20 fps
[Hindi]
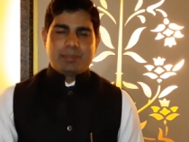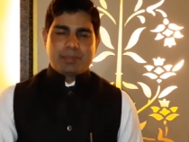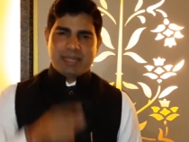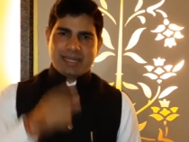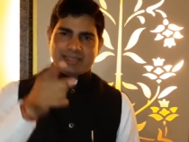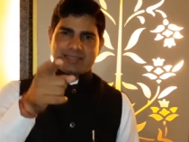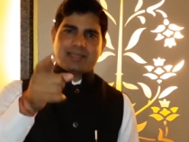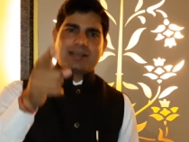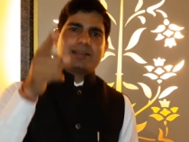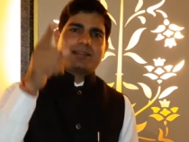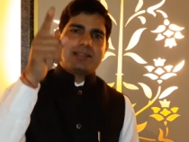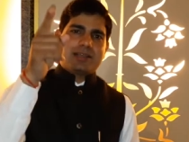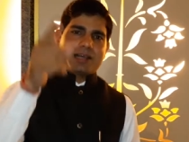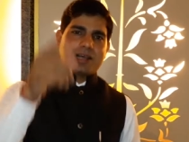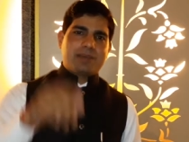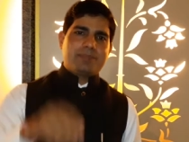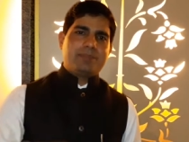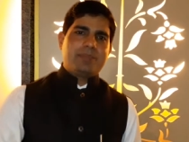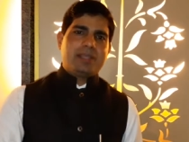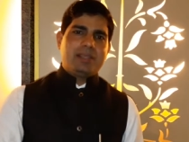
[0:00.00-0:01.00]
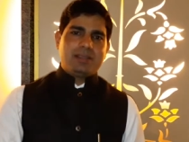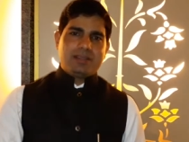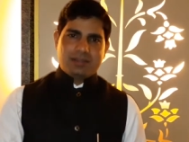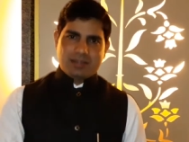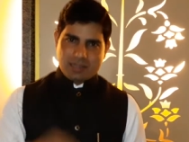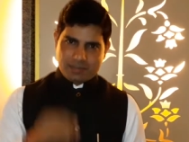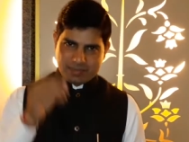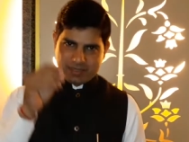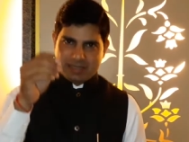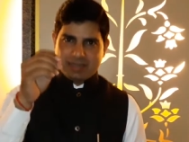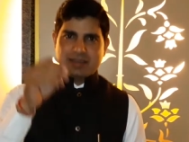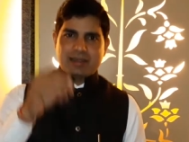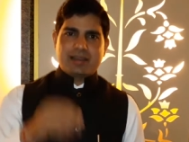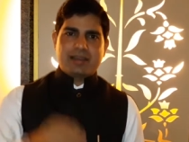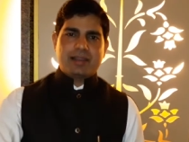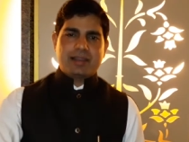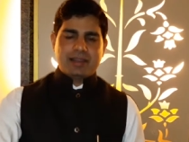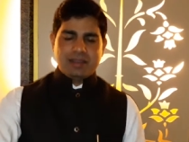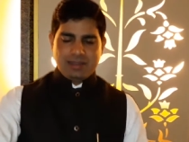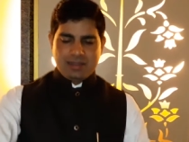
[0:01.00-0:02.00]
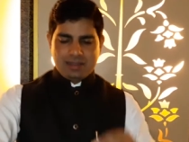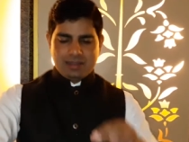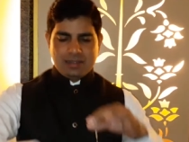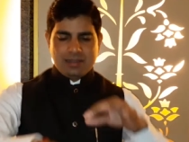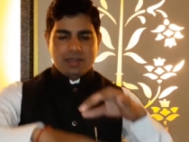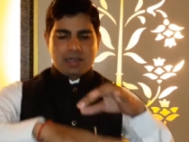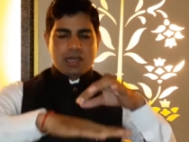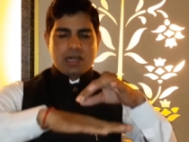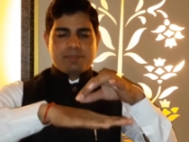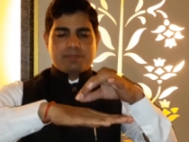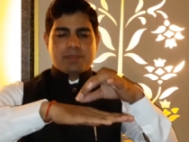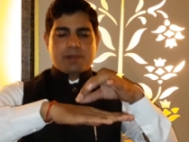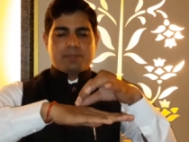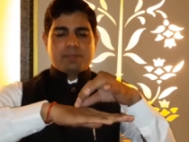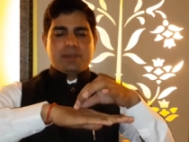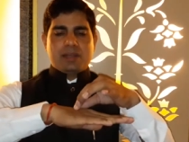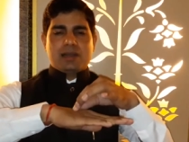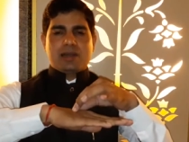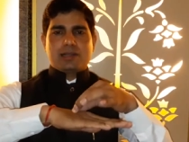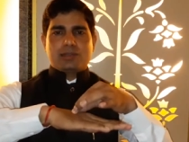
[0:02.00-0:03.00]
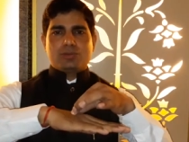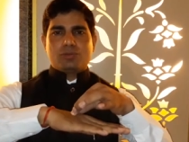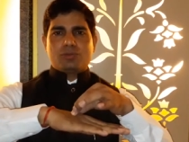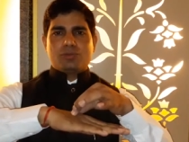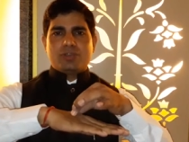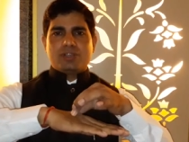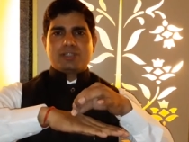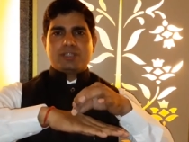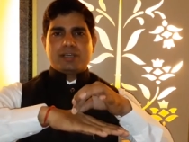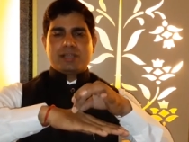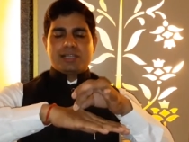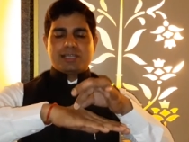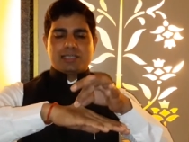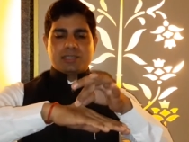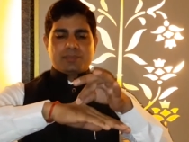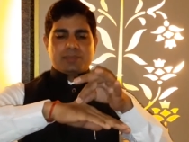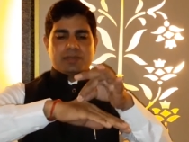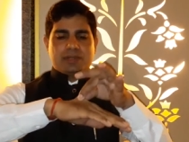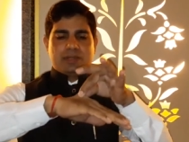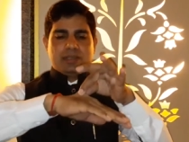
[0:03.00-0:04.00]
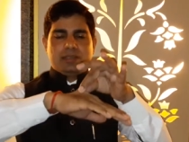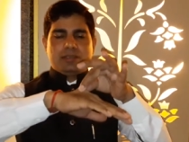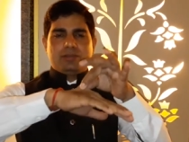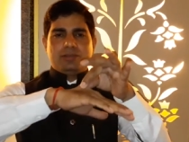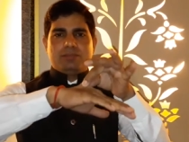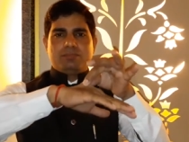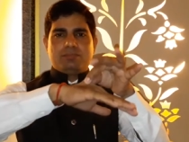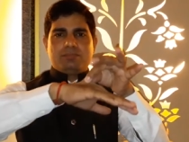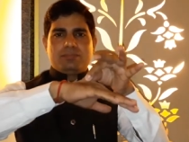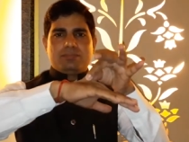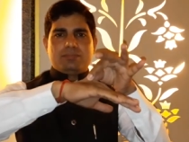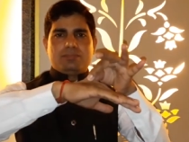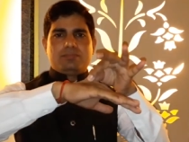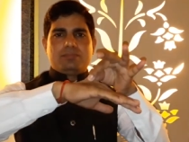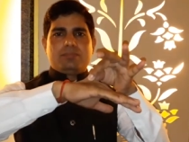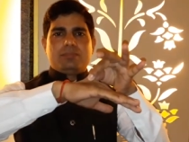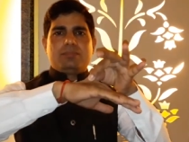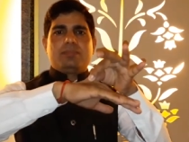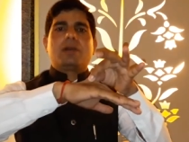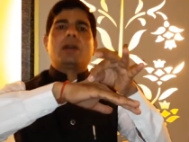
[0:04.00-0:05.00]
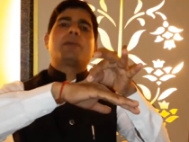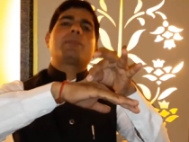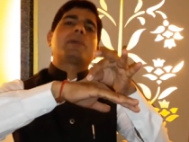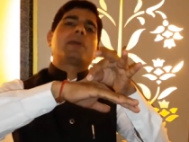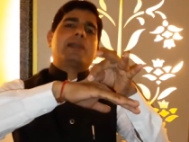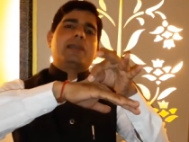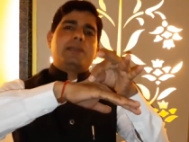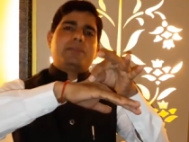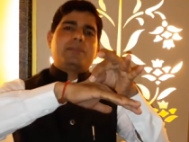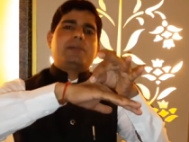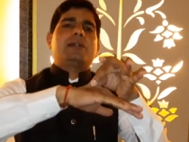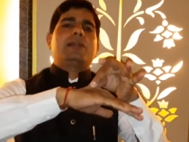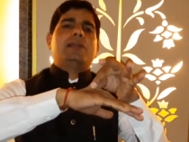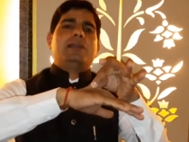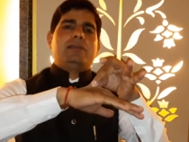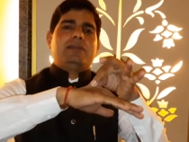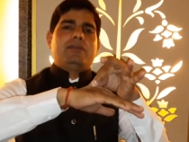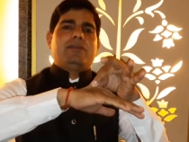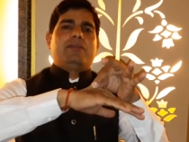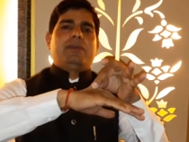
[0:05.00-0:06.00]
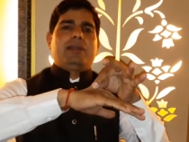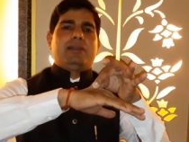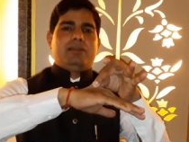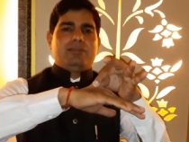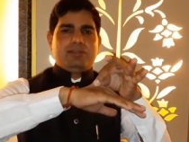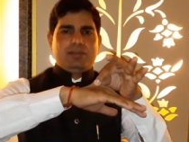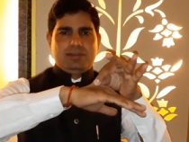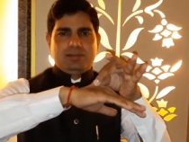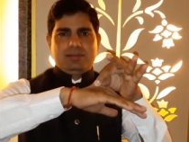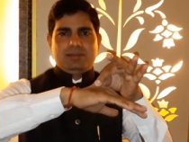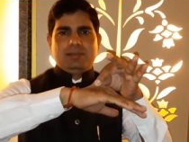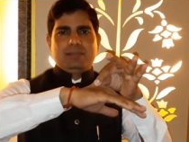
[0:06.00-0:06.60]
मेरे साथ आप भी अभी करेंगे आप अपने हाथों को इस तरीके से पकड़िए आप हाँ, पकड़िए पकड़िए वेरी गुड